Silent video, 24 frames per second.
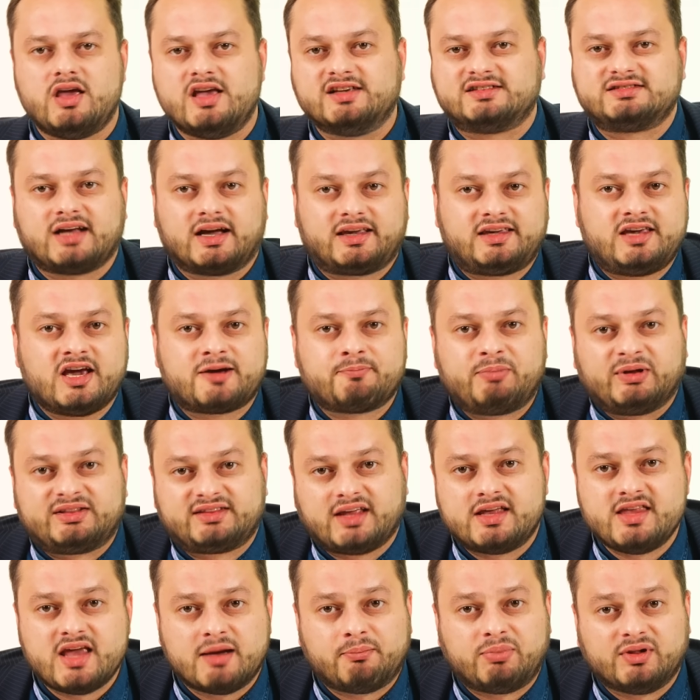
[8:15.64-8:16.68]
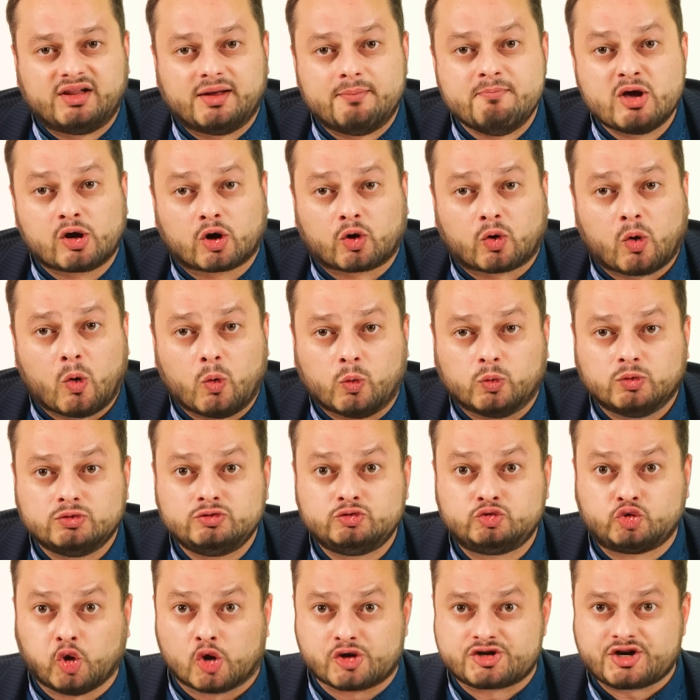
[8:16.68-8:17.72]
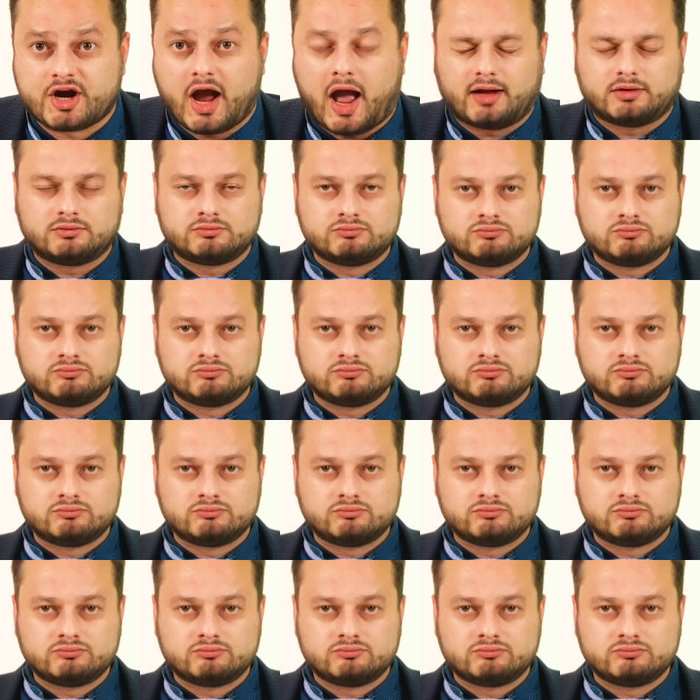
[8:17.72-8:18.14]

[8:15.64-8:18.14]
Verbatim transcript: из каких бы то ни было миров. Точка.